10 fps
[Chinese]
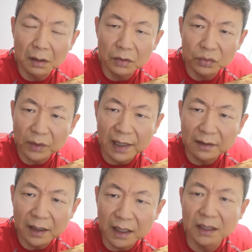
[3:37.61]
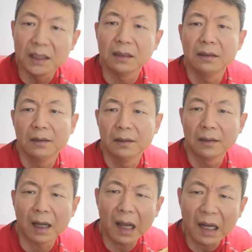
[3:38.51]
苏联的利益
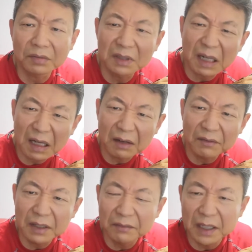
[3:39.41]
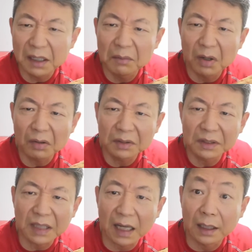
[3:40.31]
啊，说是啊？为为了毛子
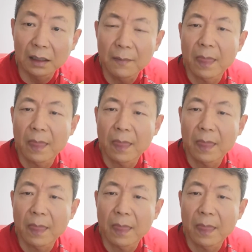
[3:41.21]
打的，